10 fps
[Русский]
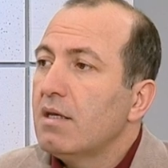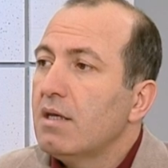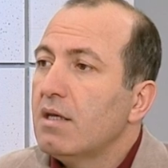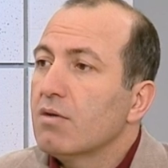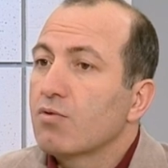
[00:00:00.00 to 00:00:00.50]

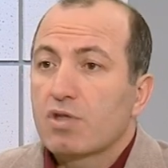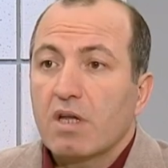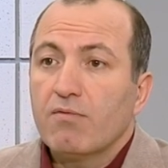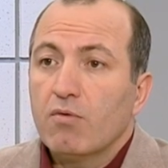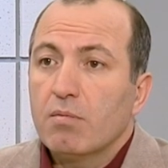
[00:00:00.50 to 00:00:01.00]
и
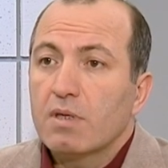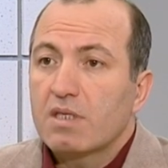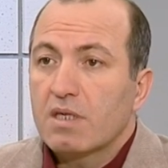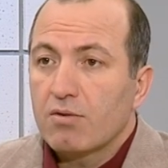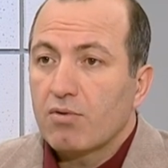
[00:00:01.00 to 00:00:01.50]
устав
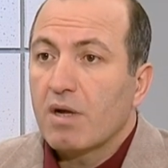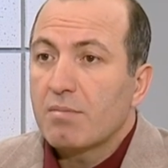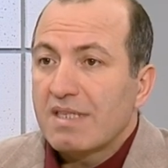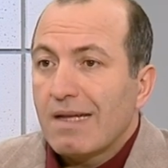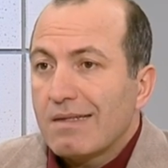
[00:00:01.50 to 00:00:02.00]
области, который
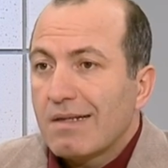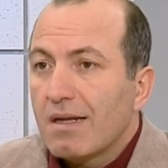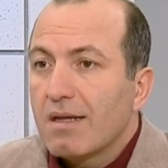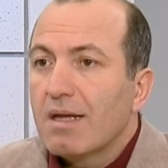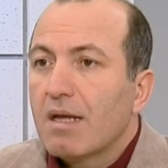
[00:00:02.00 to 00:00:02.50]
обязательно